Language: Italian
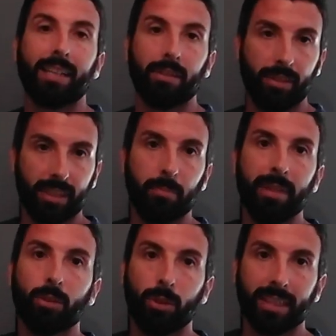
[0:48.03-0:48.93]

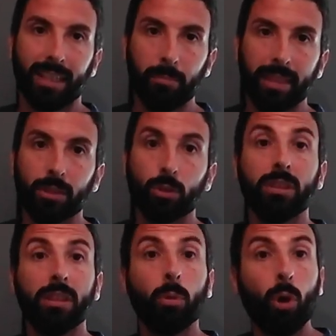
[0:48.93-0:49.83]
raffrescamento e riscaldamento di
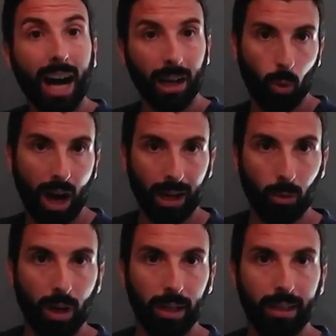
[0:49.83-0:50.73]
tipo
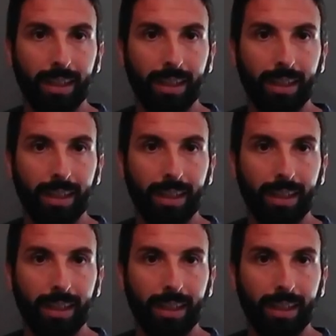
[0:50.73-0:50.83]
acqua-acqua.